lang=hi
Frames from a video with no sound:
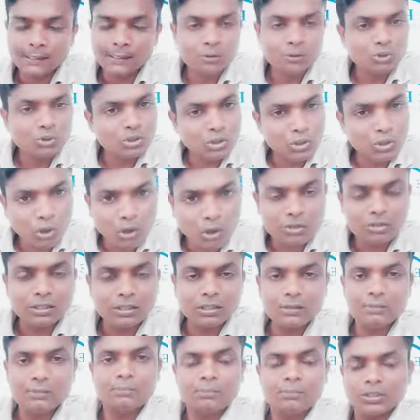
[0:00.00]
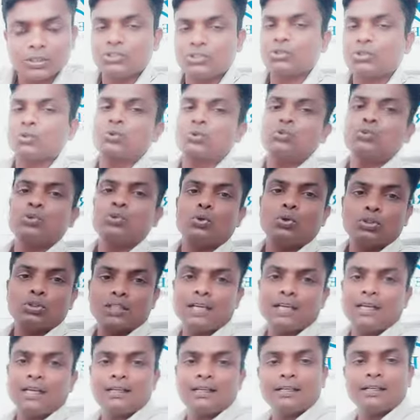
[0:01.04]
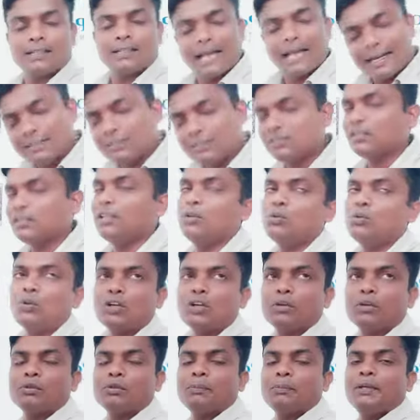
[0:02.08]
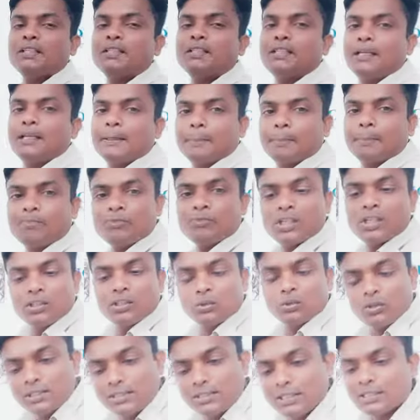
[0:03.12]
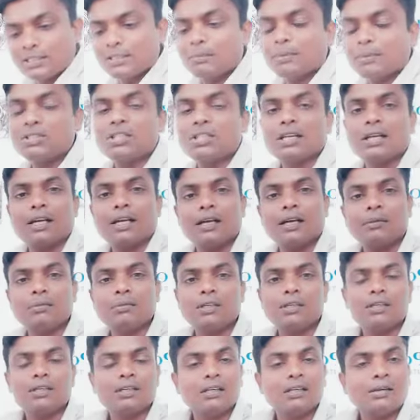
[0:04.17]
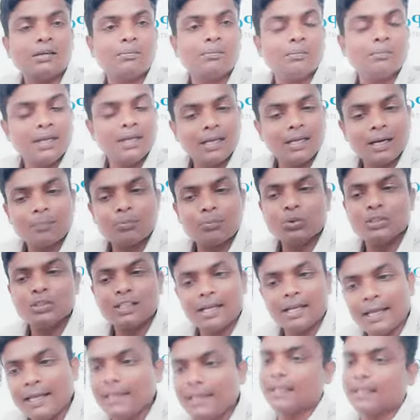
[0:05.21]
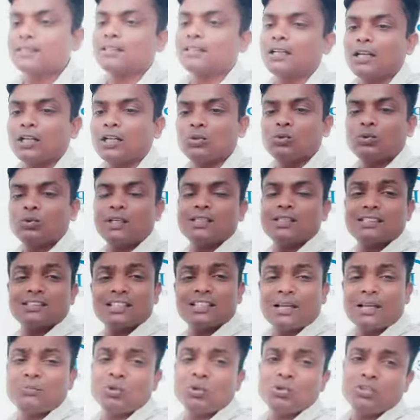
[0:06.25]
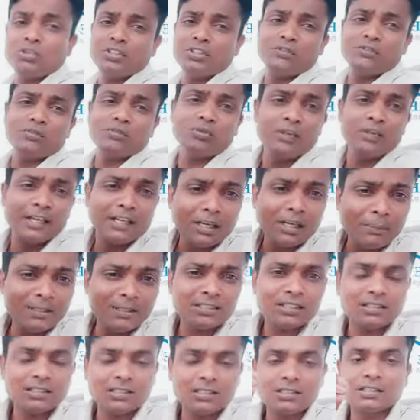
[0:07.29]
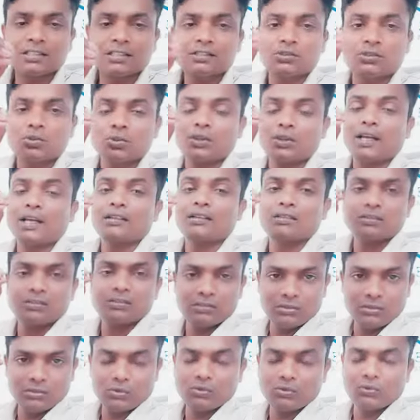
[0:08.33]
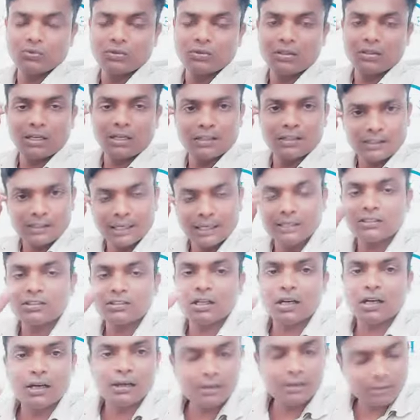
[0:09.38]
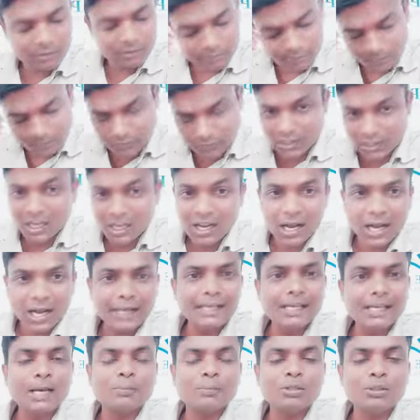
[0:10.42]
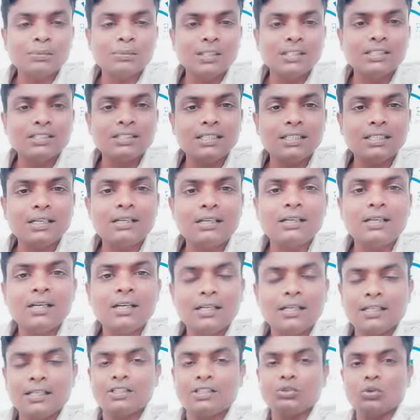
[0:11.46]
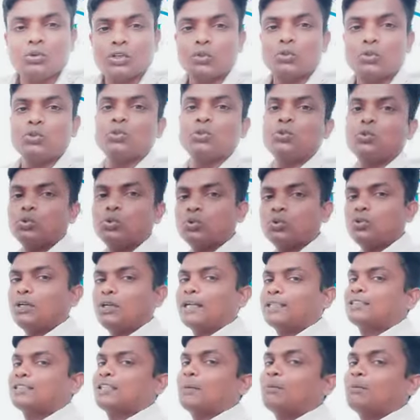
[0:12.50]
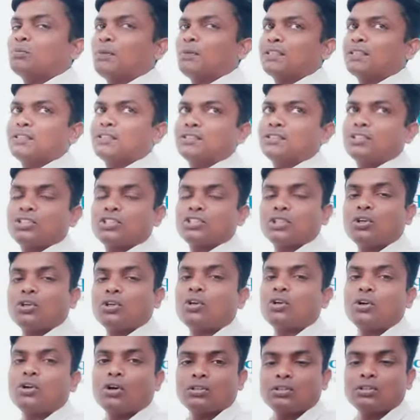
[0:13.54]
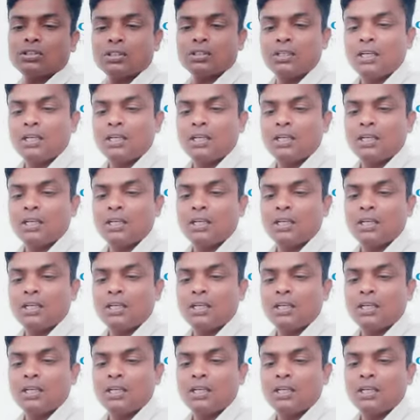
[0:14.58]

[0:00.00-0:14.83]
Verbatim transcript: कुछ लॉस बच्चों को जो होता है ना दैट इज़ रियली वन ऑफ द बिग थिंग तो इस चीज़ से बचना है हमें मैं आपको इतना ही एक सलाह दूंगा जस्ट आई एम गोइंग टू गिव यू लिटिल बिट सजेशन सो दैट यू दैट इज़ आगे आपकी मर्जी है दैट यू आर गोइंग टू एक्सेप्ट माई सजेशन और नॉट